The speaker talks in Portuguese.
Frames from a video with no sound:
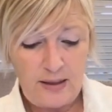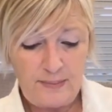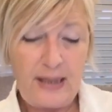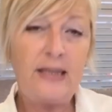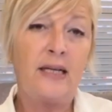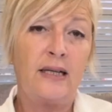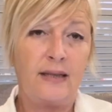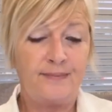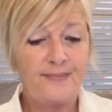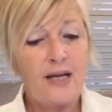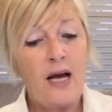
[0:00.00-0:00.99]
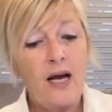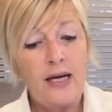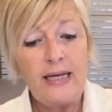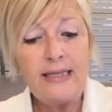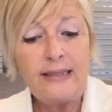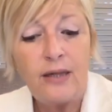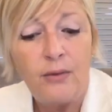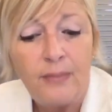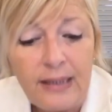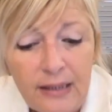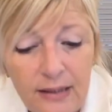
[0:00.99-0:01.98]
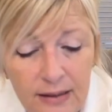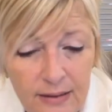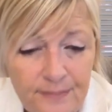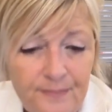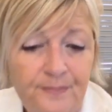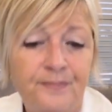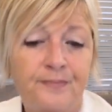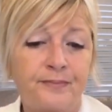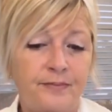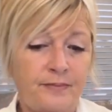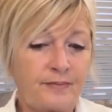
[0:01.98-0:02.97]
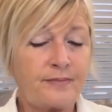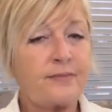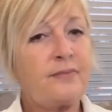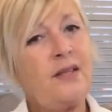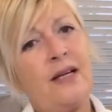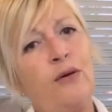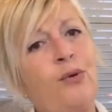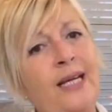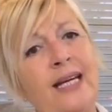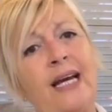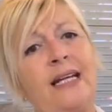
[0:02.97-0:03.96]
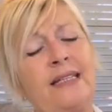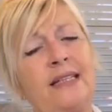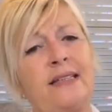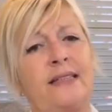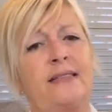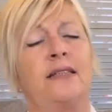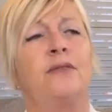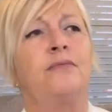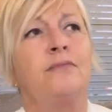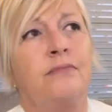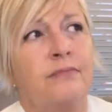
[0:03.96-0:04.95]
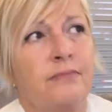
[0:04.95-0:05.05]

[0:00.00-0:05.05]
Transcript: Mariana. Então, Mariana, o que, que a lei da atração